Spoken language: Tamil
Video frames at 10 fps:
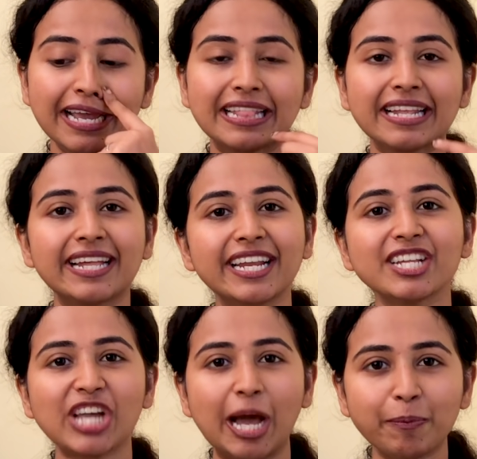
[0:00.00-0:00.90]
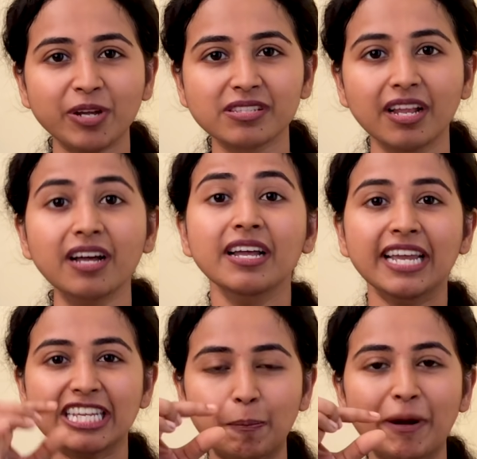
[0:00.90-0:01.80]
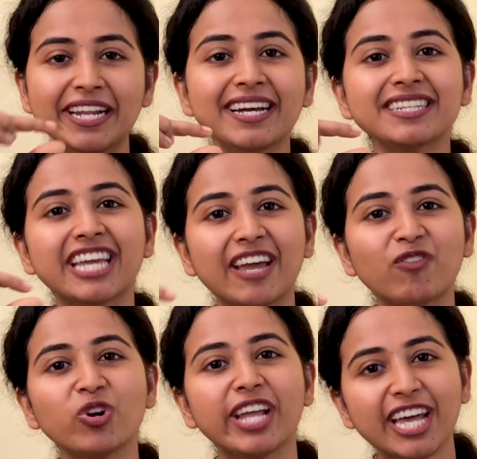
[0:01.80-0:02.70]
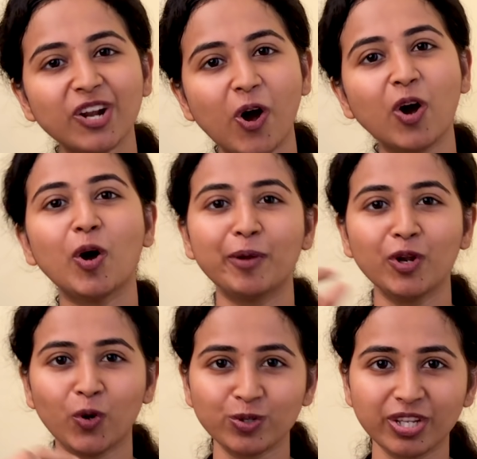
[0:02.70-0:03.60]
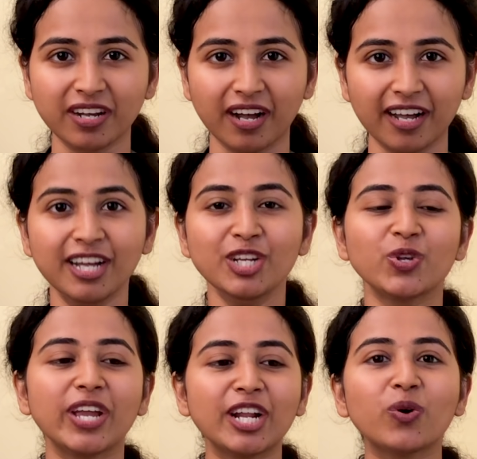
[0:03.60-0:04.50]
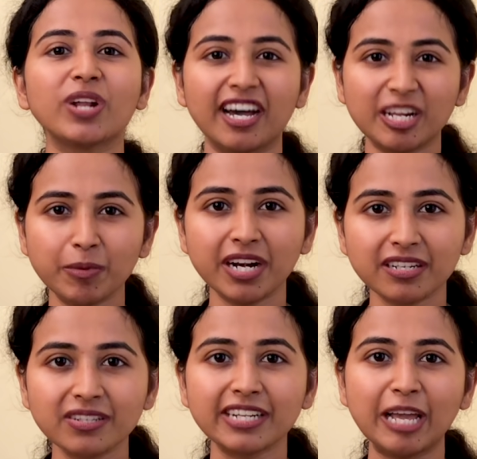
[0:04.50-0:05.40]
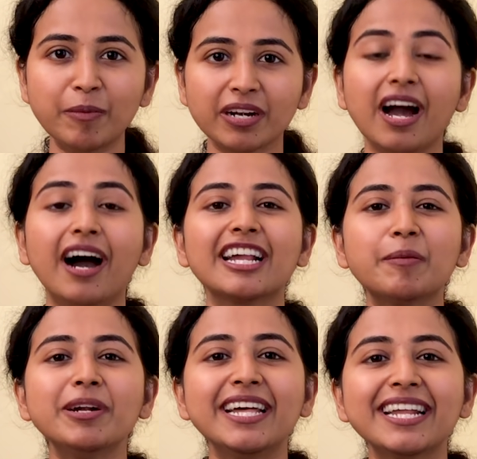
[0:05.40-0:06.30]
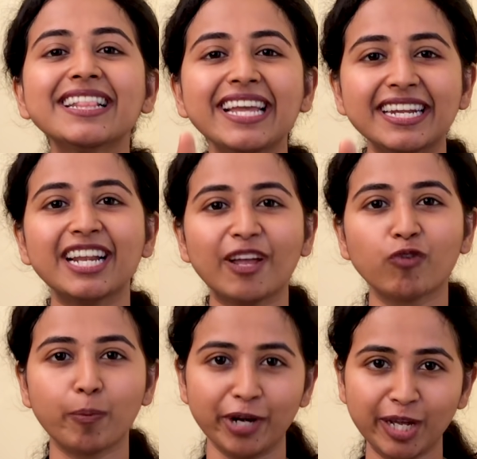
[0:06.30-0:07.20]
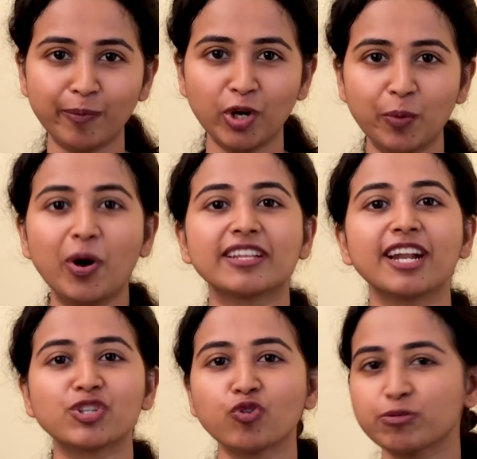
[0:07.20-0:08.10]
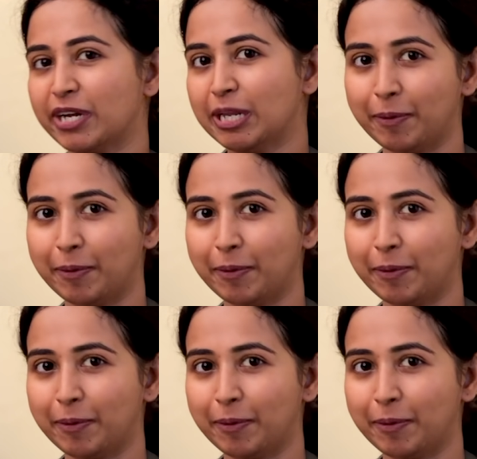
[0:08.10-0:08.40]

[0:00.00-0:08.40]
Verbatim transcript: இதில் நிறைய சாப்டர்ஸில் இதை படிக்கிறதுக்கு எவ்வளோ நேரம் ஆகும் அப்படின்னு கொடுத்துருக்காங்க ஸோ எனக்கு ஒரு அரை மணி நேரம் தான் டைம் இருக்குன்னா அரை மணி நேரத்தில் என்னால் எவ்வளோ படிக்க முடியுமோ அதை நான் சூஸ் பண்ணி